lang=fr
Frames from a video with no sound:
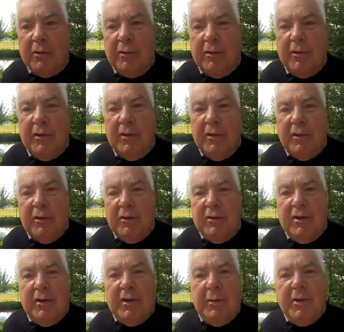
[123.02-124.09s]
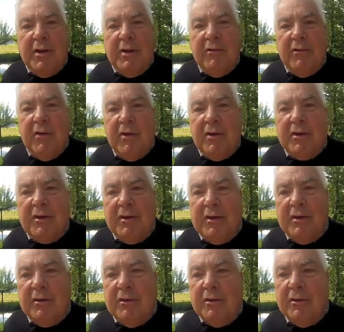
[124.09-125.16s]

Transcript: euh, des, bénévoles qui,